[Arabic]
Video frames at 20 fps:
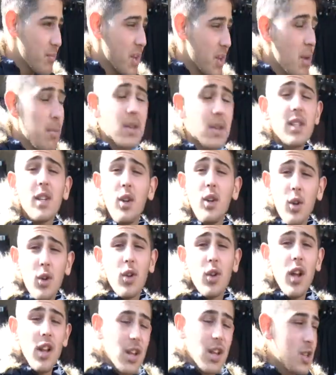هي إيه، بس
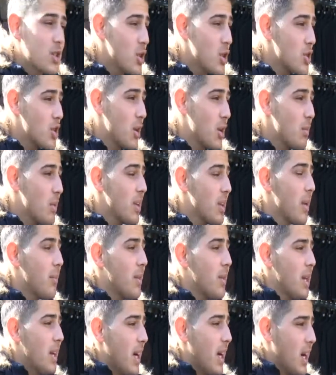العروضات اللي السوشيال ميديا
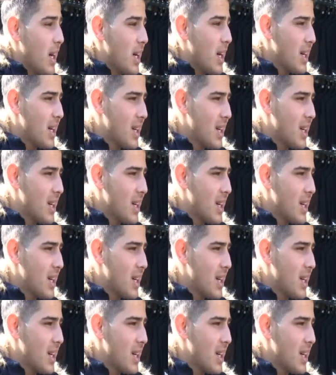منيحة